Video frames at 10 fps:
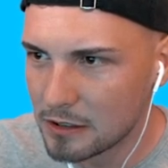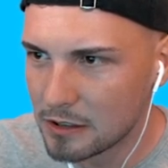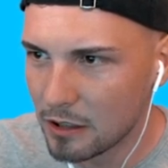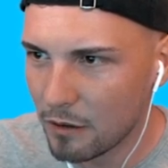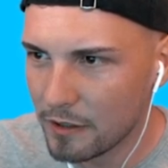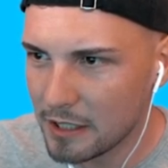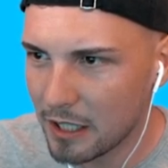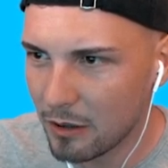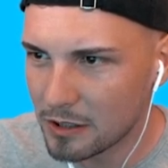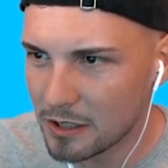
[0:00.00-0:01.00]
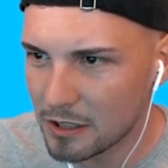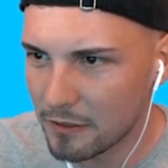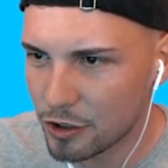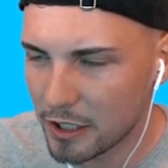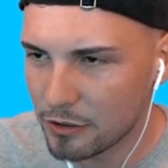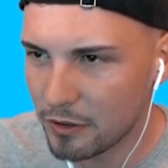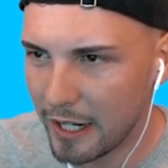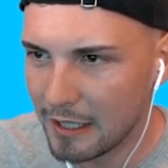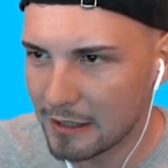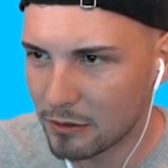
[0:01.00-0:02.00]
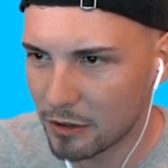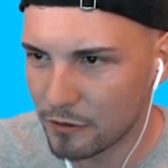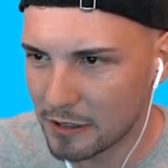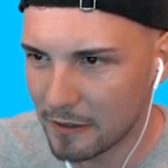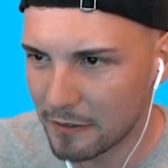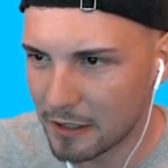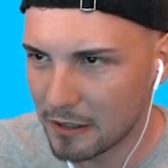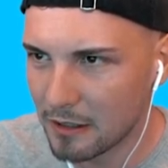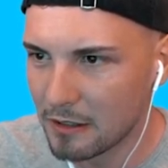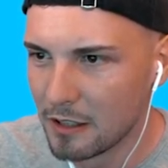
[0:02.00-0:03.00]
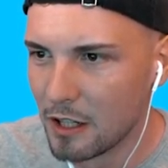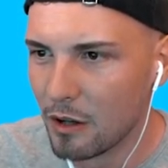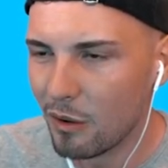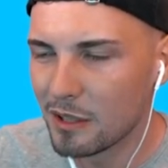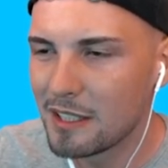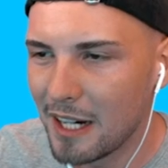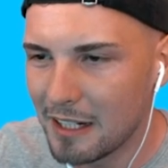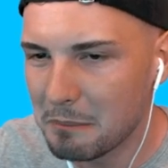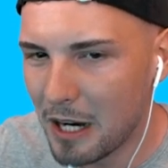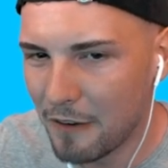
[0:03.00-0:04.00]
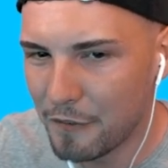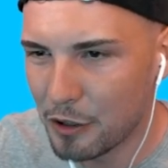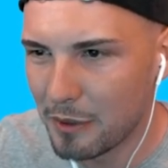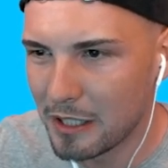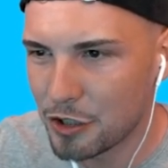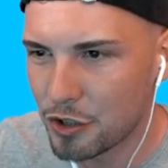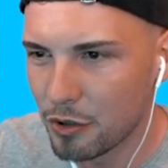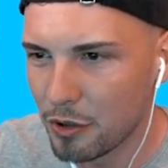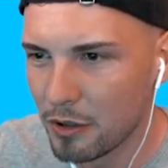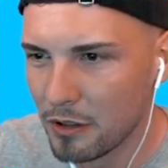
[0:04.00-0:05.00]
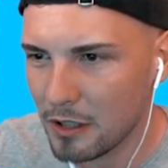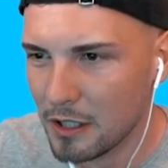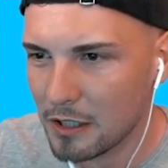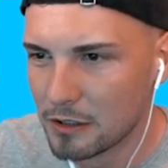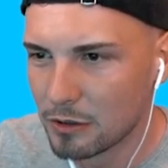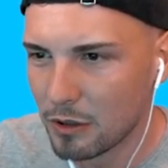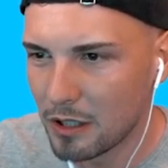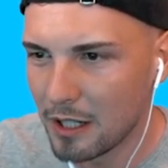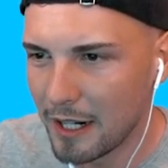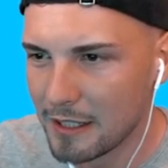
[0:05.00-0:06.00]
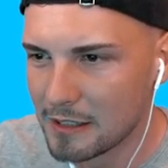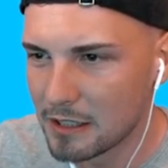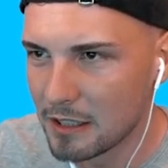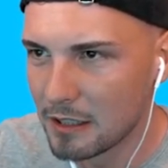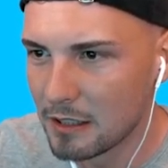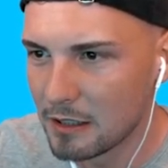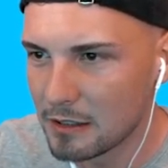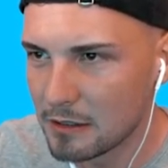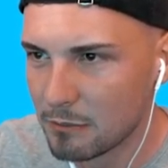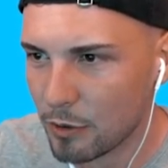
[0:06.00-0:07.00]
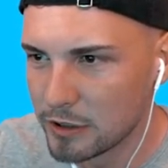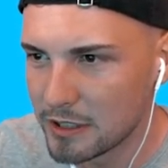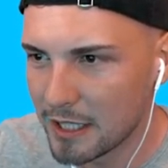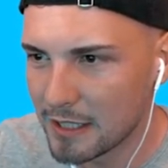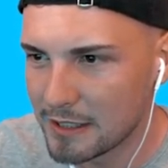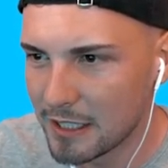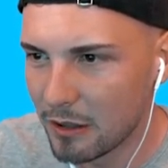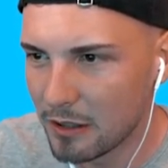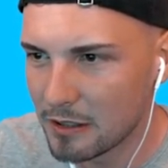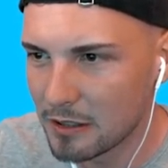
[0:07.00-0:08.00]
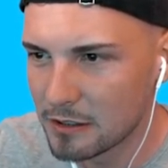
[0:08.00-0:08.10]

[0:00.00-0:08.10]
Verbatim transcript: So wird die aussehen. Das ist dann wahrscheinlich so England oder sowas machen wir dann, ne? Und dann machen wir nochmal hier schön so kleines äh, Muster jetzt hier, Leute.